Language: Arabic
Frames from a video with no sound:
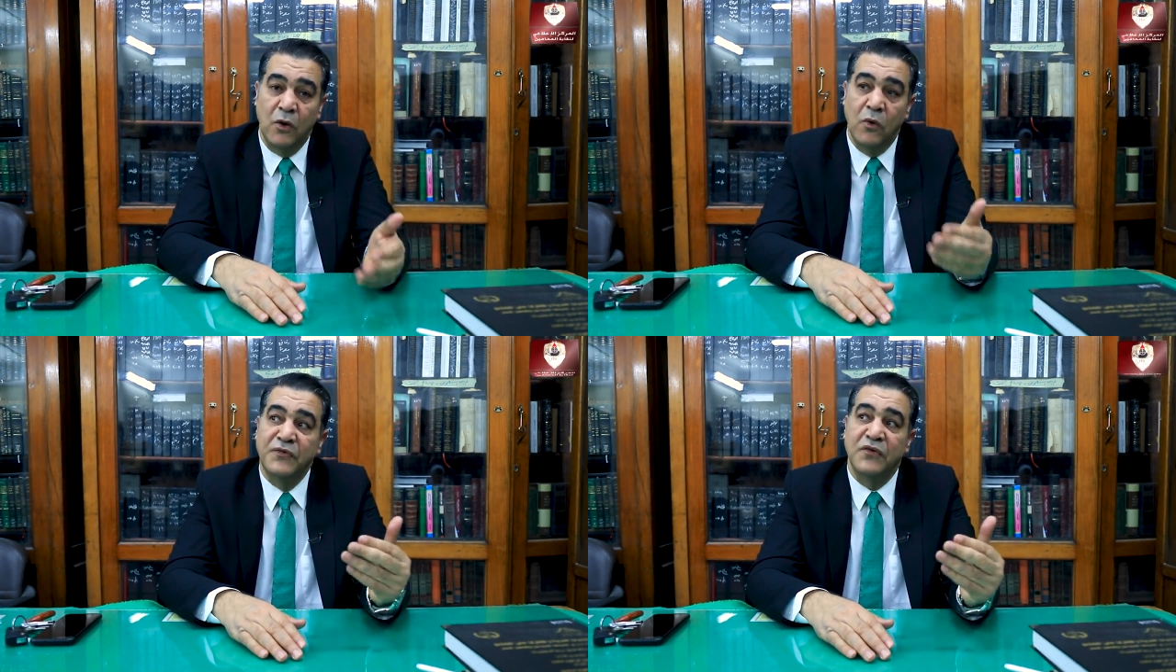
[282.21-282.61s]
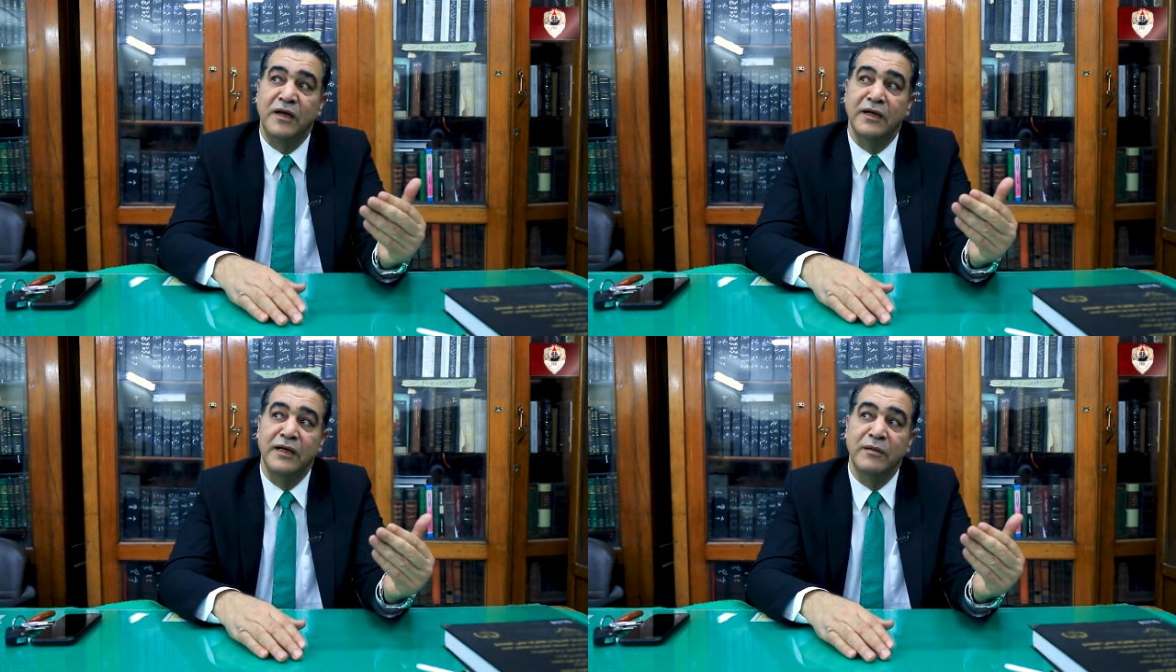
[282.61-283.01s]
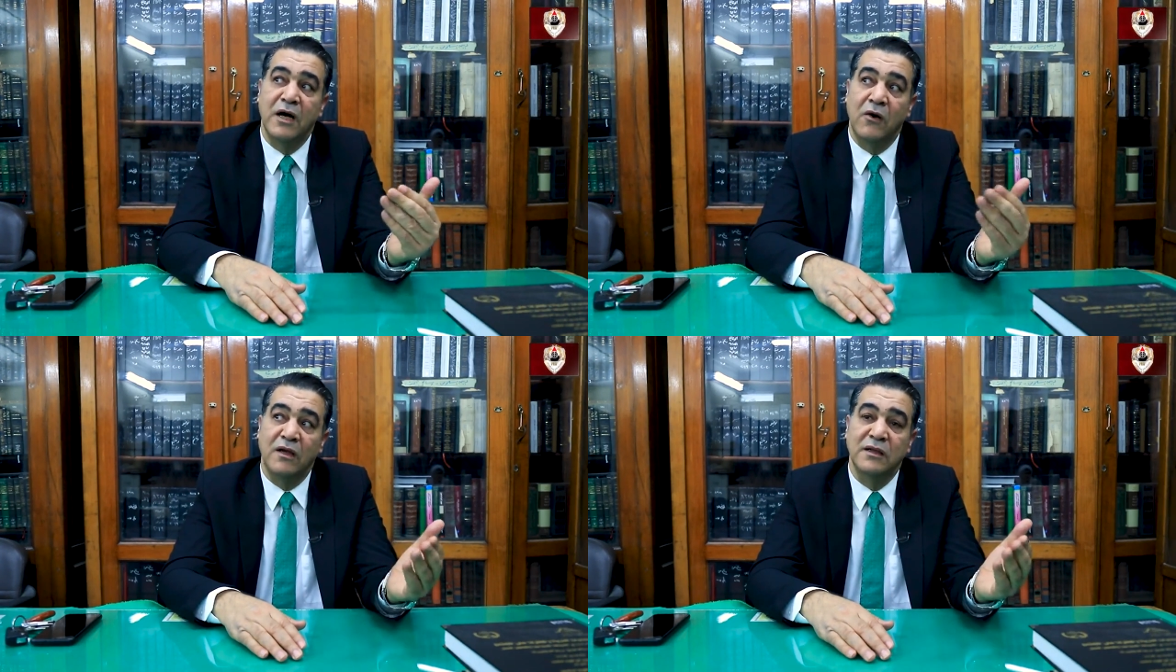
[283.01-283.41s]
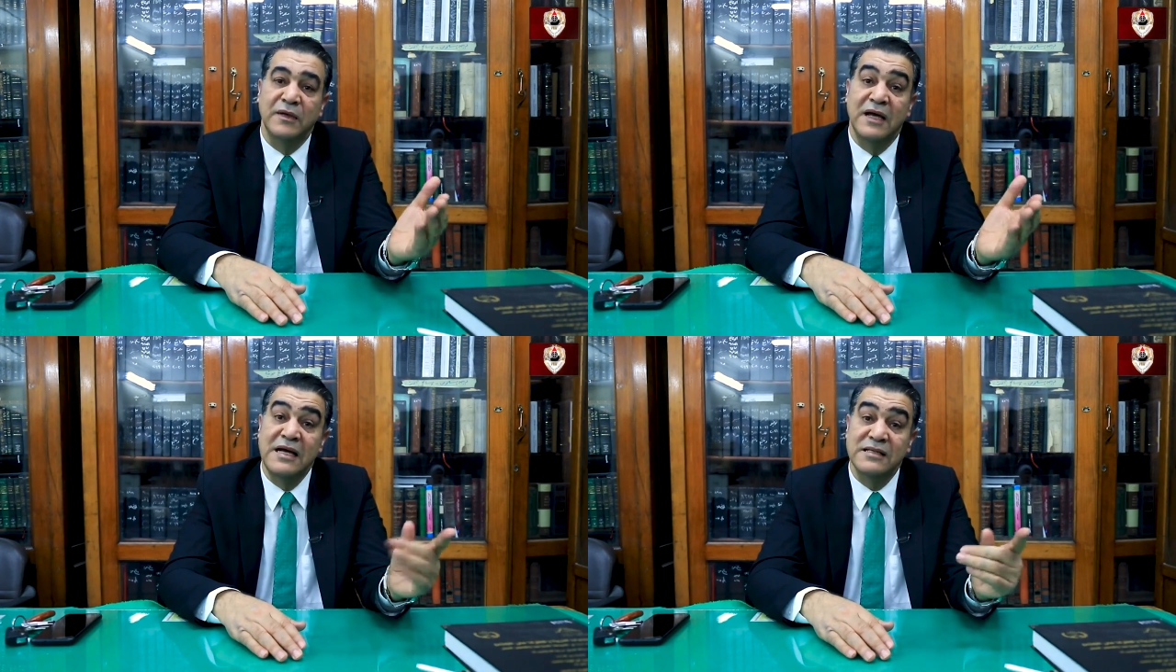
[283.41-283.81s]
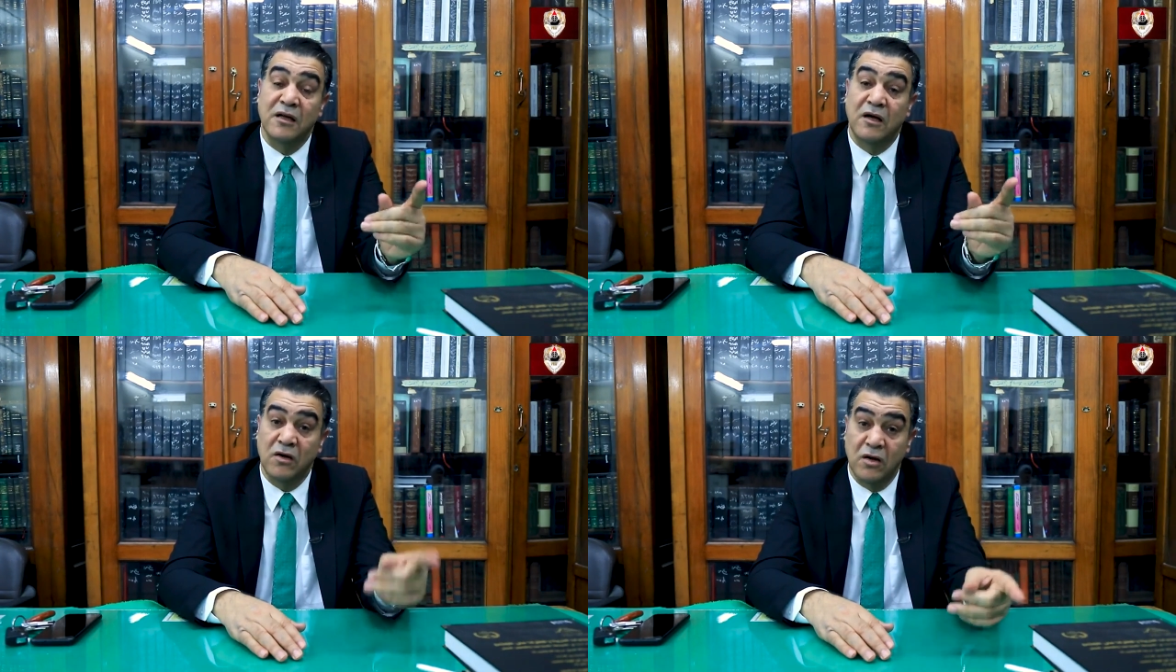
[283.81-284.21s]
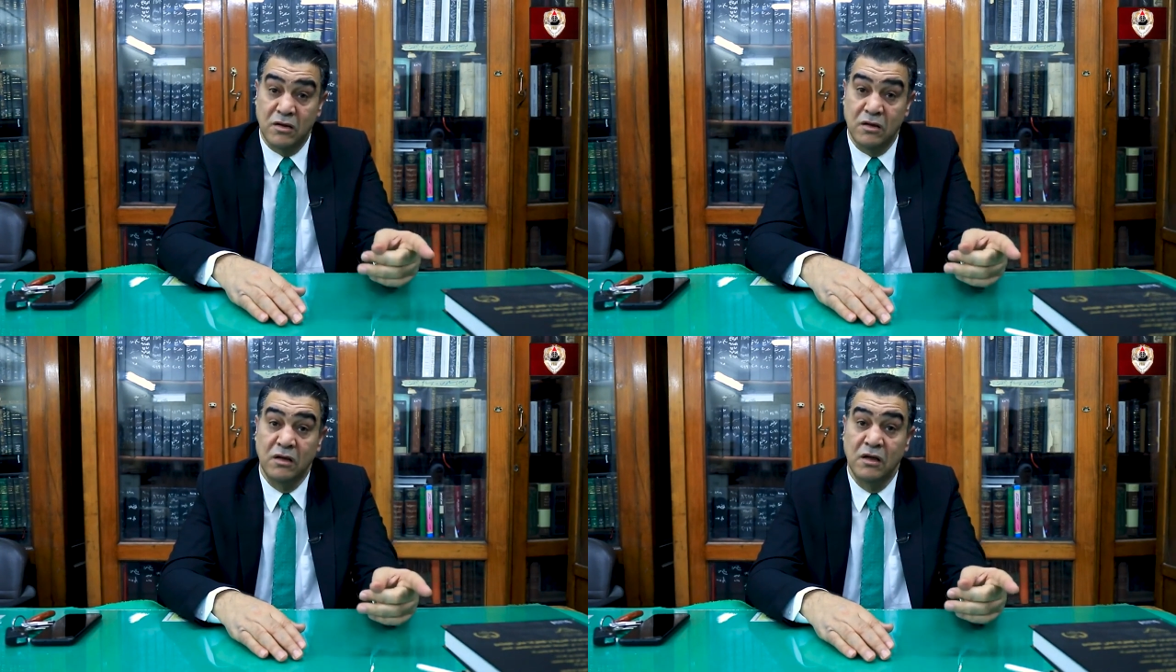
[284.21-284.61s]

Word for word: ووفقا لما ورد بهذا القرار